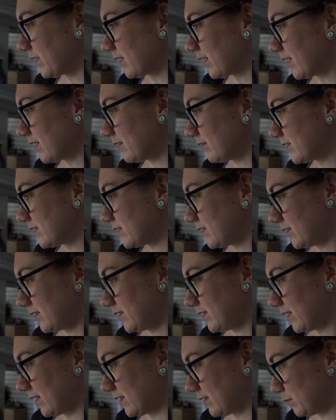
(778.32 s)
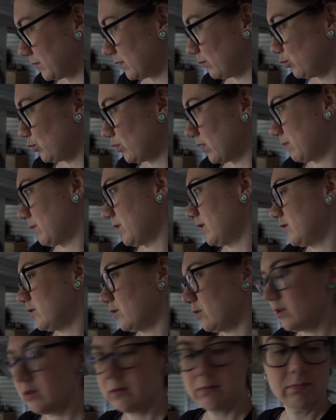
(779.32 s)
mich gerade, was ich jetzt mit den Büchern machen
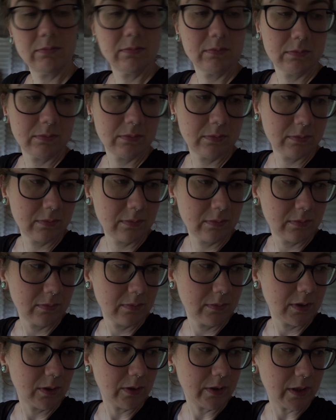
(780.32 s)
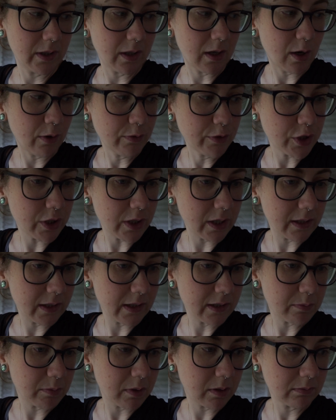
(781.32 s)
soll. Könnte ich hier raufstellen
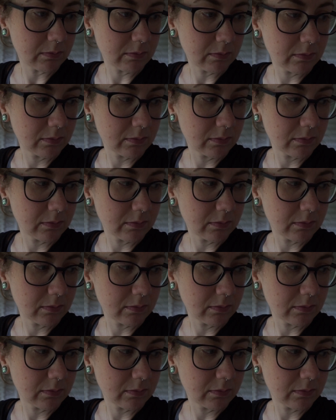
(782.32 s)
erstmal.